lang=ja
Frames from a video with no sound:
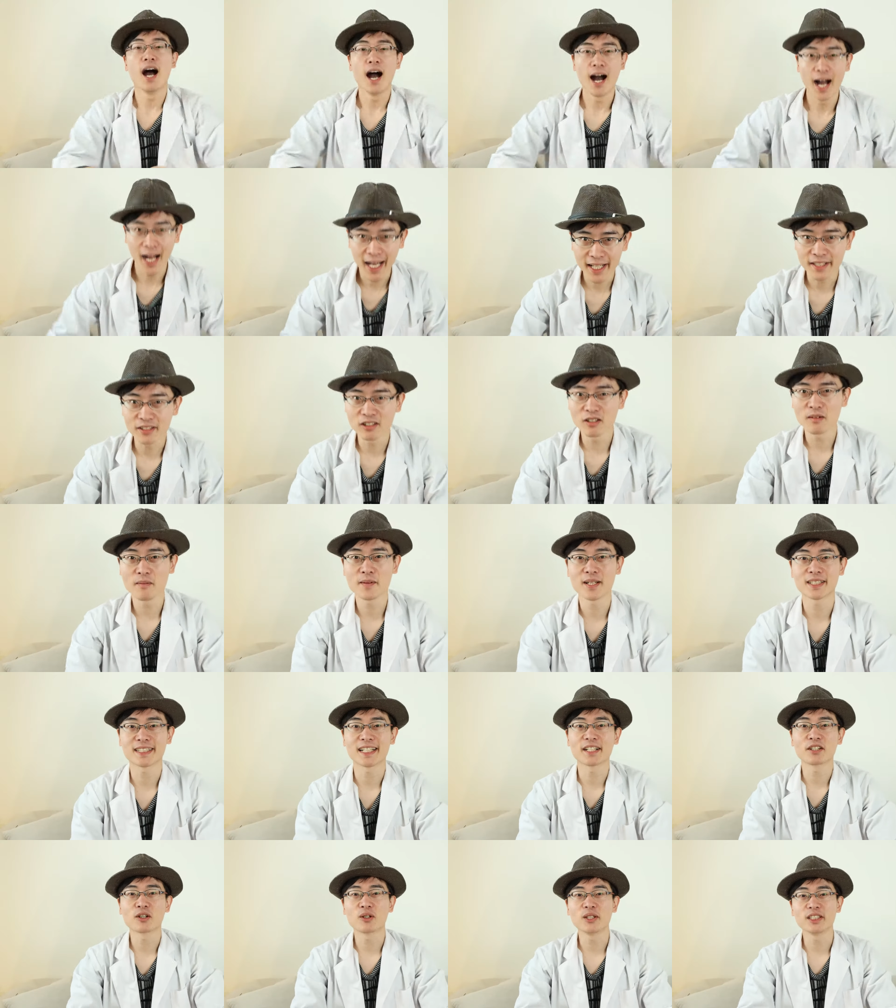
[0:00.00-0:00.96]
はいどうも皆
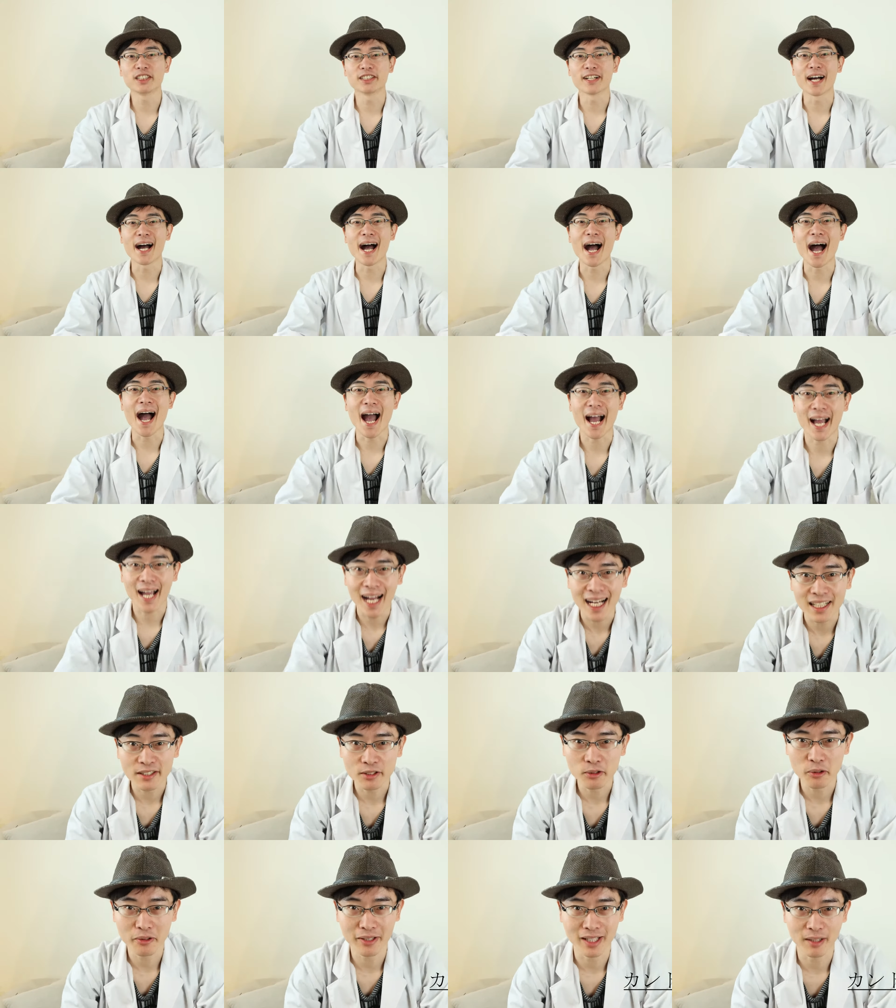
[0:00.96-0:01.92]
さんこんにちは、
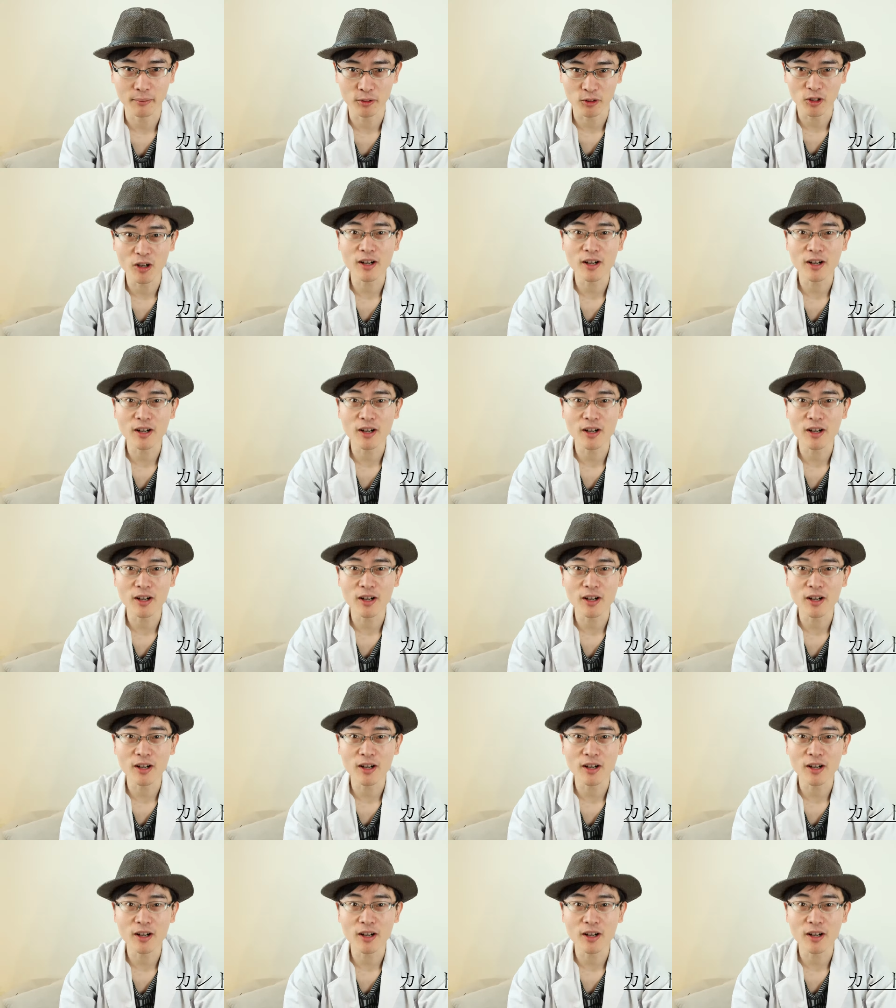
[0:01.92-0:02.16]
監督ラボ